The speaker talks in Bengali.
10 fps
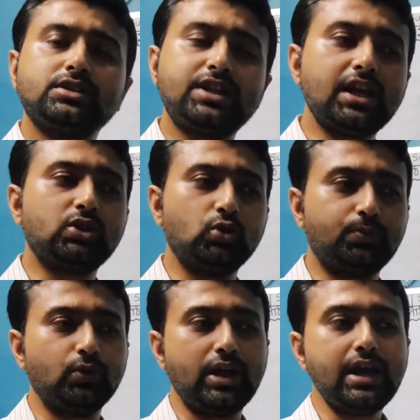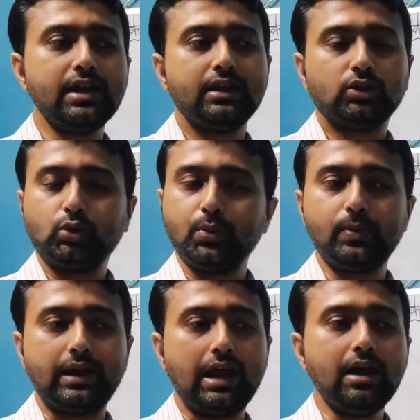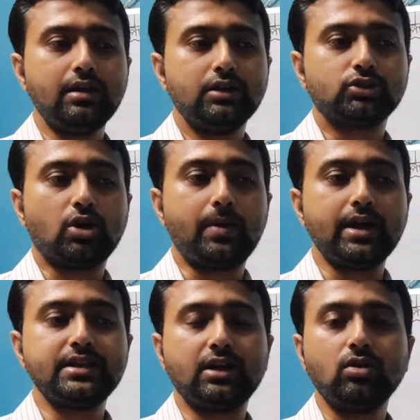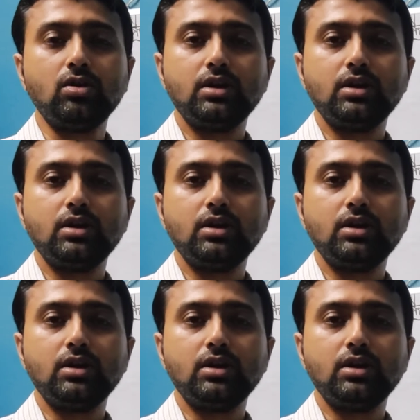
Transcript: ঠিক দুপুরে দুপুরবেলা সবাই যেন